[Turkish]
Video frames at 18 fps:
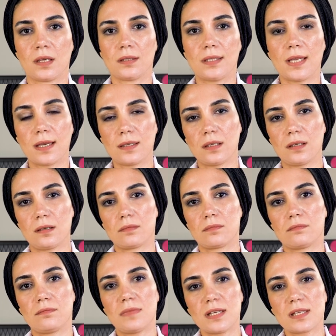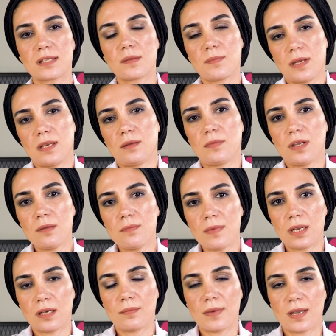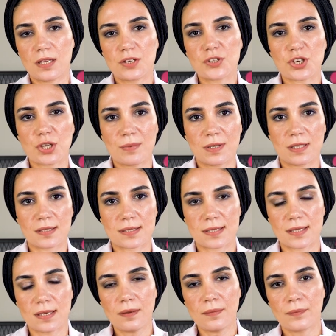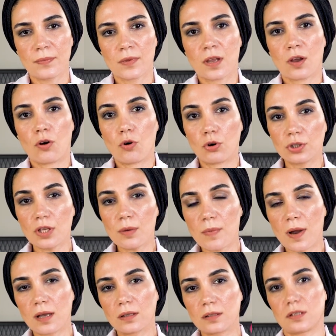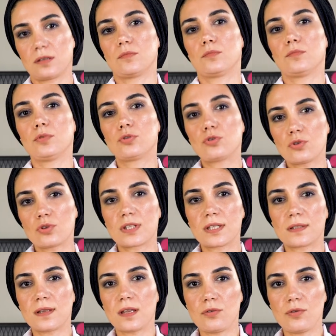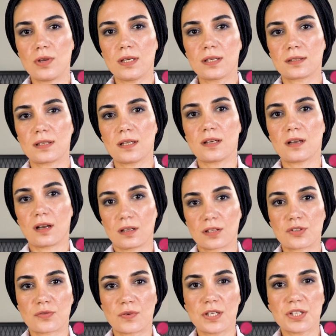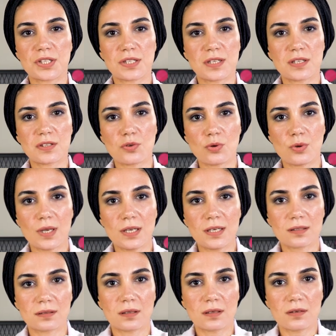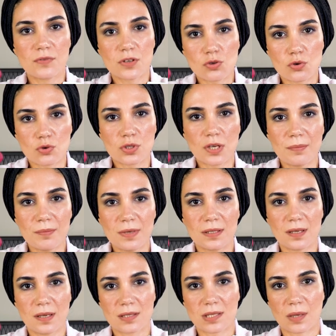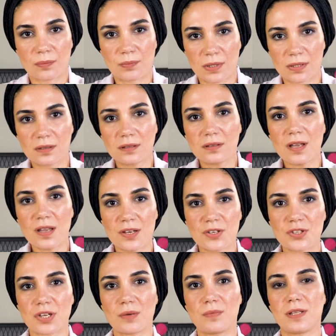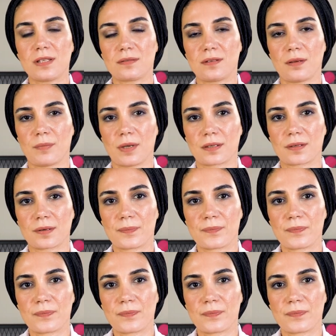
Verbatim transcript: Yani birisi benim e-mailime erişebilirse ona bağlı bütün site üyelikleri, alışveriş sitesi üyelikleri ve sosyal medya hesaplarına da erişebilir demek.